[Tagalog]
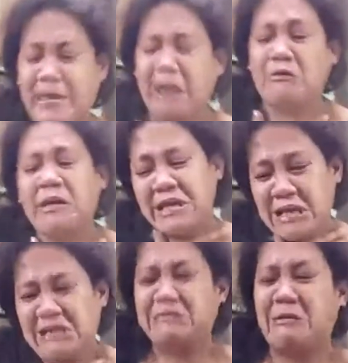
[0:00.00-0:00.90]
pero
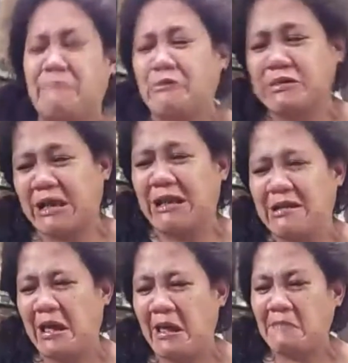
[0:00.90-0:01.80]
iniisip ko
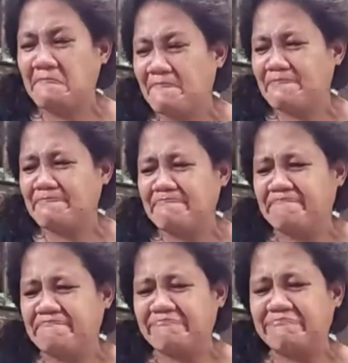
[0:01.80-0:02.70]
talaga
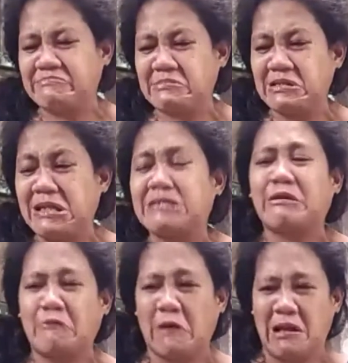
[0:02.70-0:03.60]

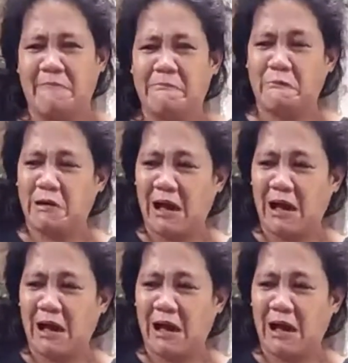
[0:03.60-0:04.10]
hindi ko alam